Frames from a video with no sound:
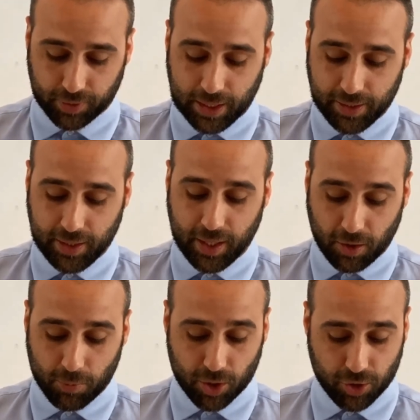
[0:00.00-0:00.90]
il est dit
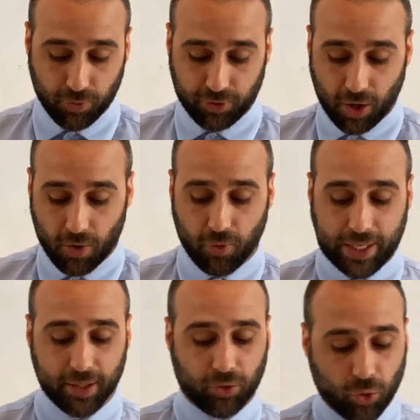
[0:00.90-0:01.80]
néanmoins, je vous ai
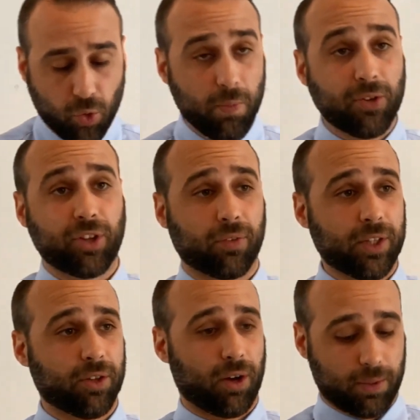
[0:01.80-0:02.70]
envoyé tous mes
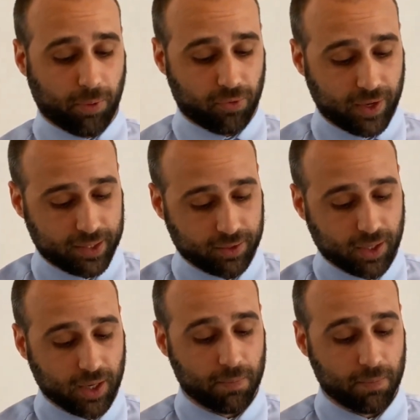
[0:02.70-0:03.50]
serviteurs les prophètes,